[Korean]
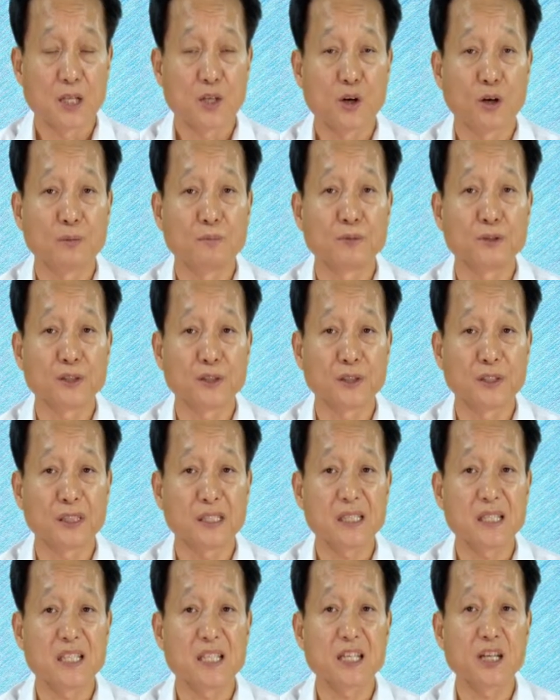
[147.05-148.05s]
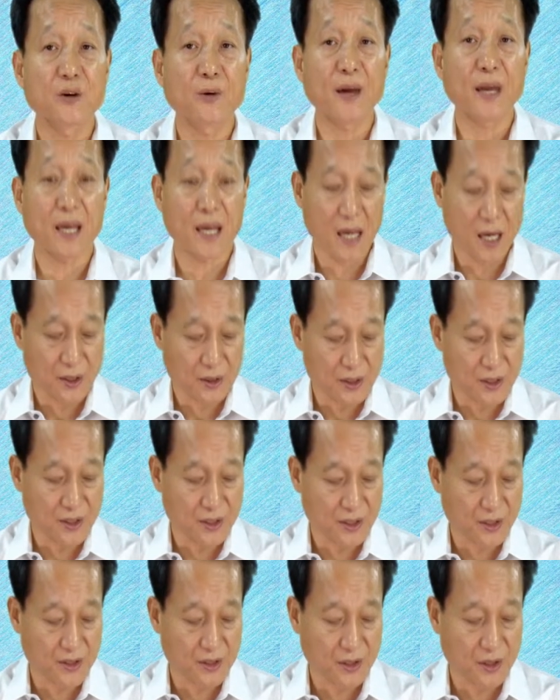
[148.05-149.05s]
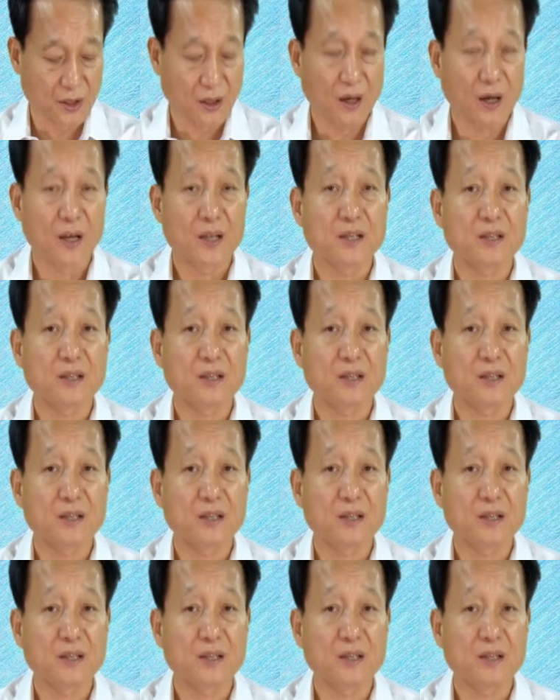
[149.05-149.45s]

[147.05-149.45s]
정부는 7회에 걸쳐서